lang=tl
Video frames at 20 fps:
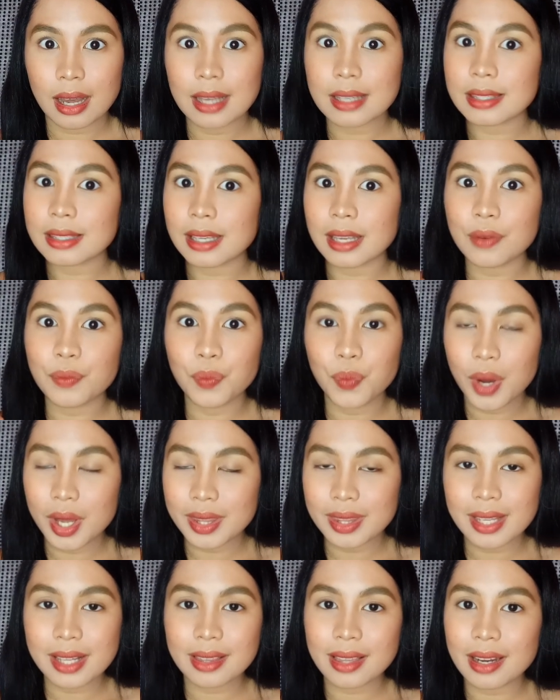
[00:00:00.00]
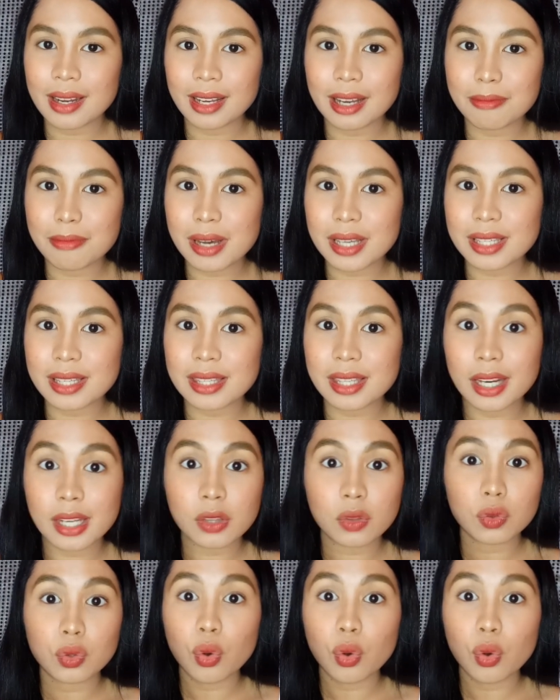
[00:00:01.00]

As in, one day talaga mga sister,